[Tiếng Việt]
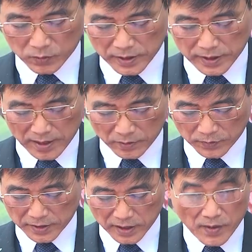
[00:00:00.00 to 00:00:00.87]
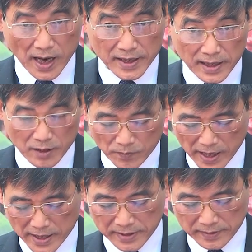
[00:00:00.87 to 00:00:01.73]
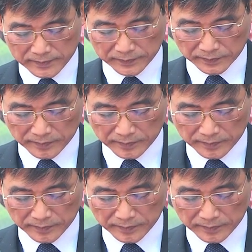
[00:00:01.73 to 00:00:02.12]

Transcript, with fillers: giới thiệu các sản phẩm nông thủy sản có thế mạnh của